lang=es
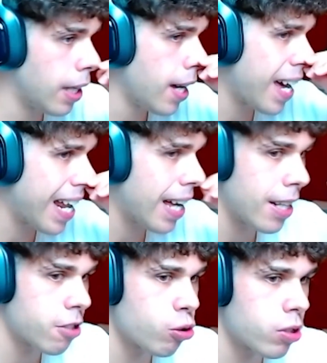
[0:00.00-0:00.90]
que hará
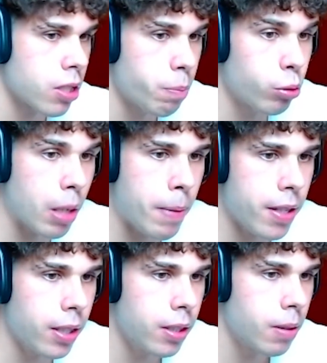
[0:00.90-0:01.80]
las cosas de
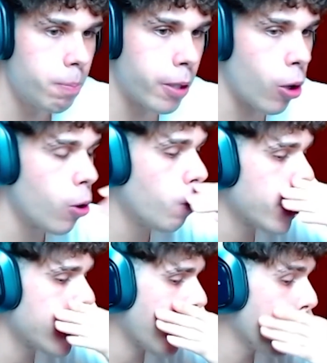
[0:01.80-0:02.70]
madre, pero no,
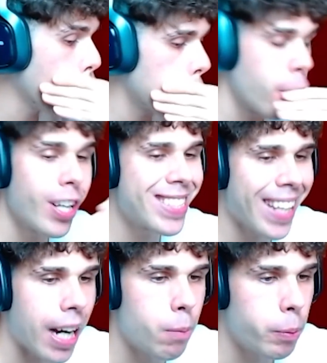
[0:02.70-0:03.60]
vaya, no, les
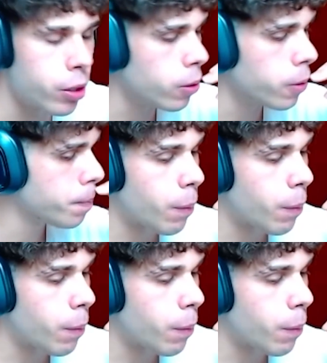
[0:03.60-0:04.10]
llega el momento.